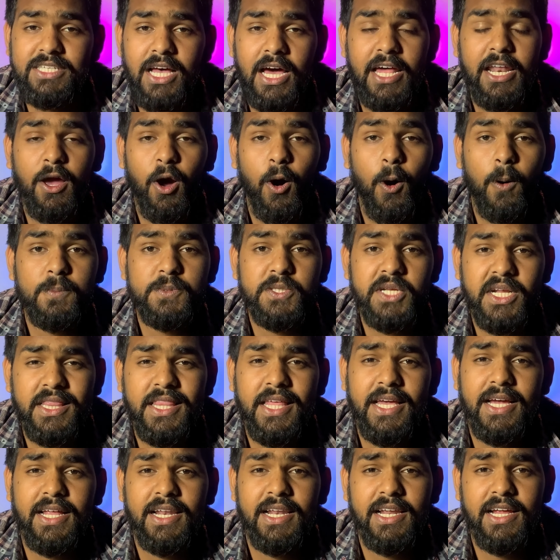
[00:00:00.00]
सारे ऑप्शन
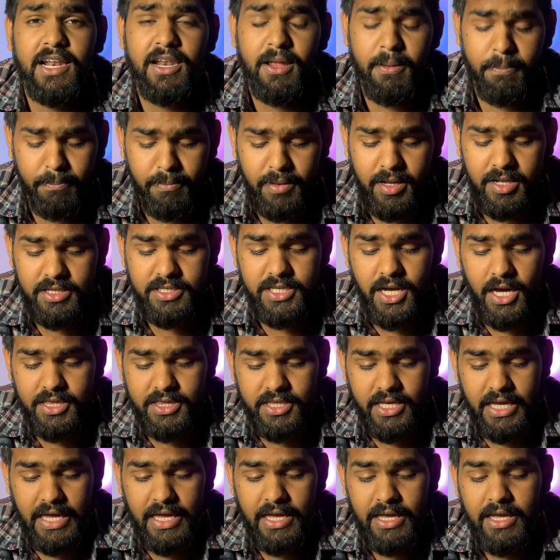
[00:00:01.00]
देखने के लिए मिल
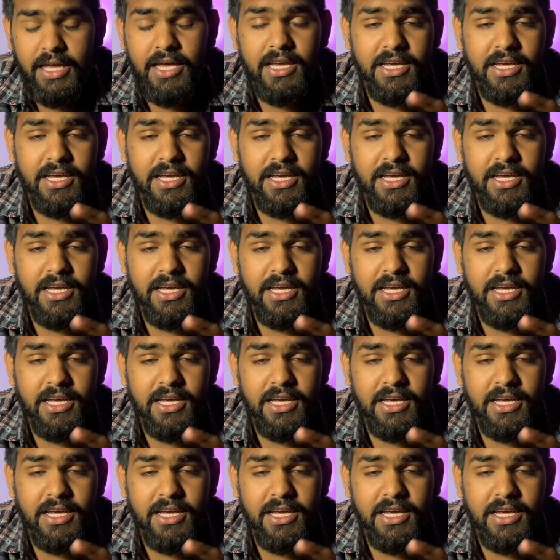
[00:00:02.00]
जाते हैं